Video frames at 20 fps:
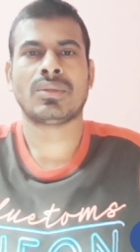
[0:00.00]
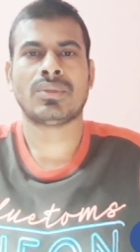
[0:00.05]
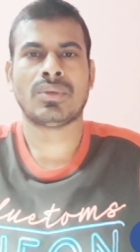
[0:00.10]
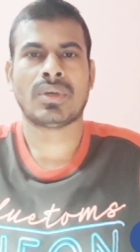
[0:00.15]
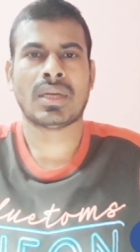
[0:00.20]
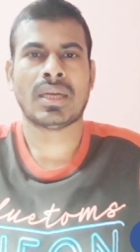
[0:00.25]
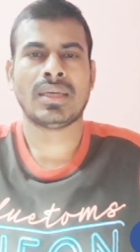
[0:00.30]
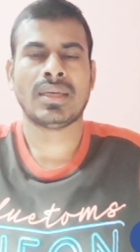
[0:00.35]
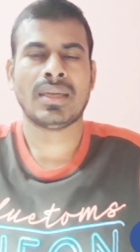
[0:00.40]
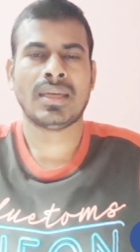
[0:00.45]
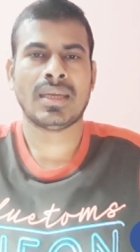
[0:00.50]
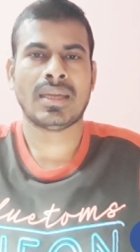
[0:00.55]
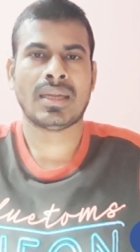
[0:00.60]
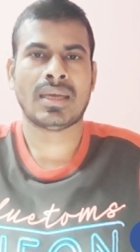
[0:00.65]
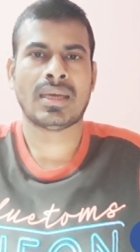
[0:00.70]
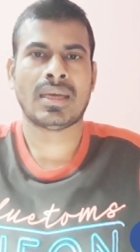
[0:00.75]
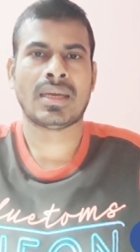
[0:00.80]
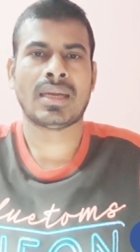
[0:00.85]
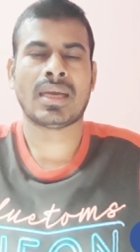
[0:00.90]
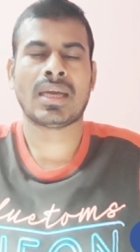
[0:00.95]
কোয়ারেন্টাইনে
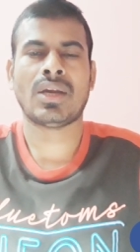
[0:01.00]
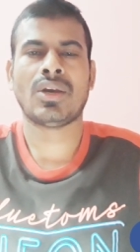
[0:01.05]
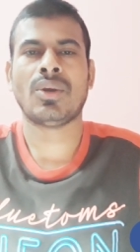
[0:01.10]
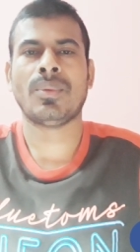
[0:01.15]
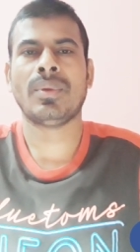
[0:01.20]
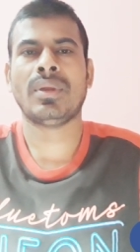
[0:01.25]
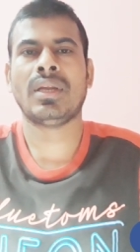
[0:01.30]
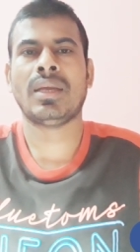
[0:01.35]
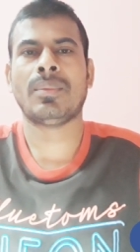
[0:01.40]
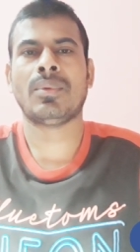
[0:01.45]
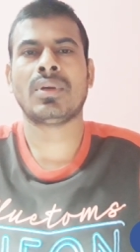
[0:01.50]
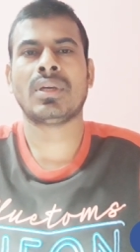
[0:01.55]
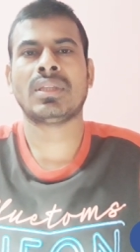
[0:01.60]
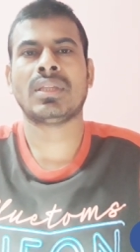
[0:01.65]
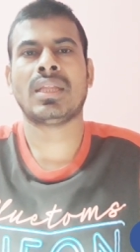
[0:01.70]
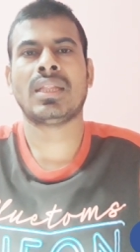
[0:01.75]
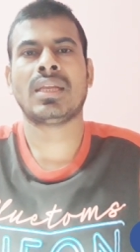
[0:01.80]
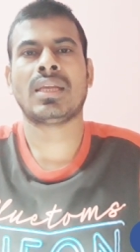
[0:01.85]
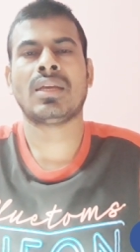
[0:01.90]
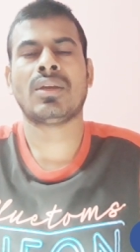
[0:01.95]
রাখা হবে না এবং
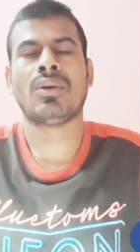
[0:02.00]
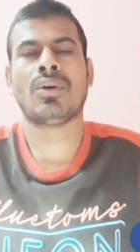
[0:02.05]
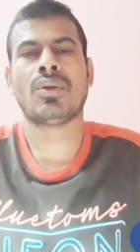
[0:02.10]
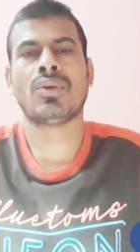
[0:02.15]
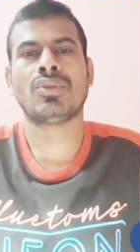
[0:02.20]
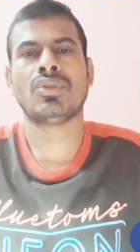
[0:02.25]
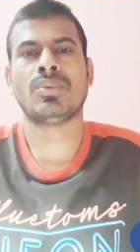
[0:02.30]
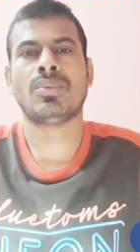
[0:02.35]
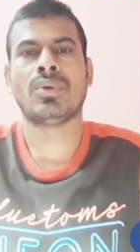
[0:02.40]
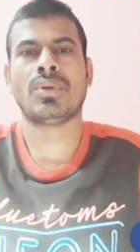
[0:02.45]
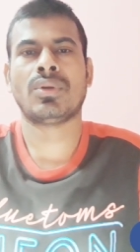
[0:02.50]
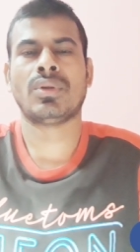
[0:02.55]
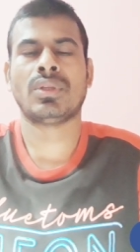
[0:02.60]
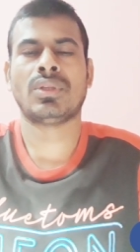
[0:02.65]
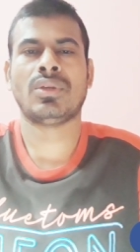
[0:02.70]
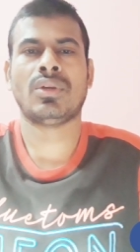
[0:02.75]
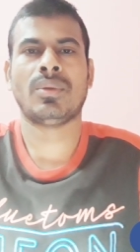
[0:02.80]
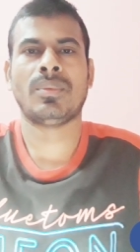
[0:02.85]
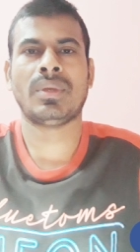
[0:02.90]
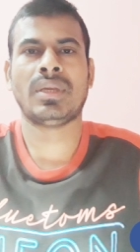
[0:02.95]
তাদেরকে খরচও বহন
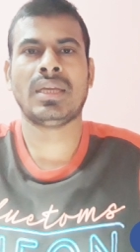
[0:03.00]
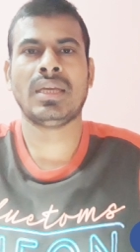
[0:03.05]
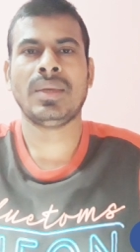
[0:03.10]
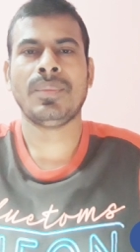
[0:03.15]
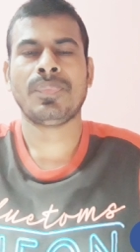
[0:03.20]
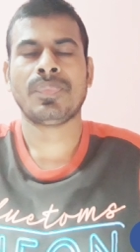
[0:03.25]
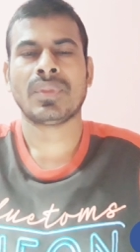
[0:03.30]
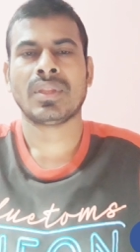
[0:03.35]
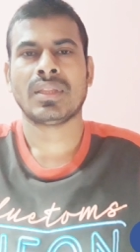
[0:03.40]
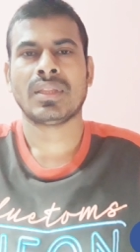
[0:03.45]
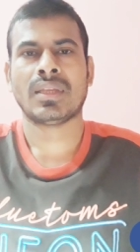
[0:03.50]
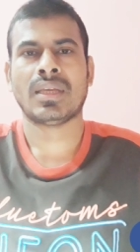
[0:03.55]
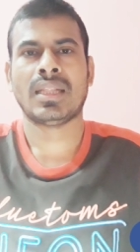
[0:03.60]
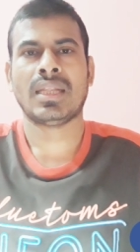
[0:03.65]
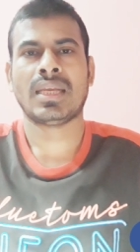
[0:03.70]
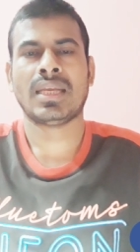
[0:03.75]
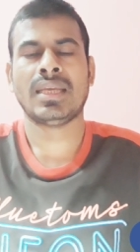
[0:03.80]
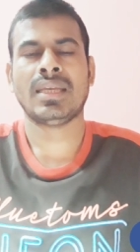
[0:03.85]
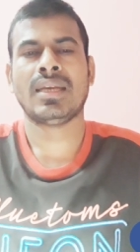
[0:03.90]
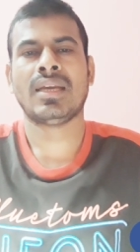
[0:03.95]
করতে হবে না
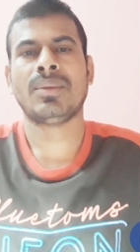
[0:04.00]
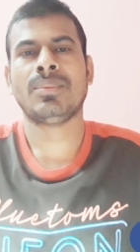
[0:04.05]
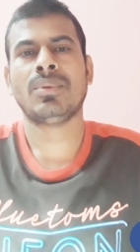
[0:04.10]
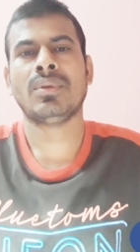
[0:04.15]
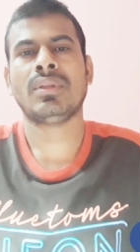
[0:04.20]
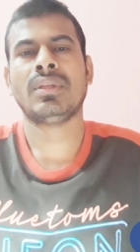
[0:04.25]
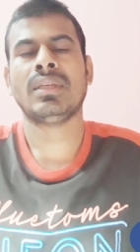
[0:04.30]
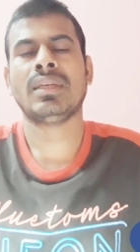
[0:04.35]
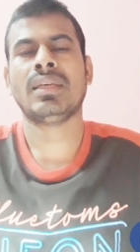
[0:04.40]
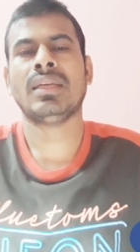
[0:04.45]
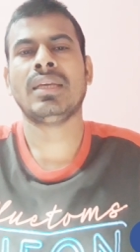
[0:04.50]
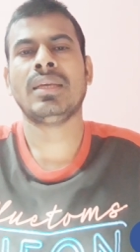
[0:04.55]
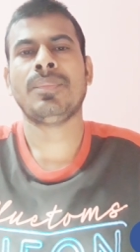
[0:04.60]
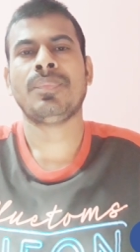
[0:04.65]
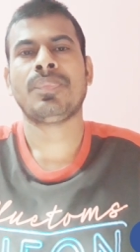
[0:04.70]
তাদেরকে এয়ারপোর্ট থেকে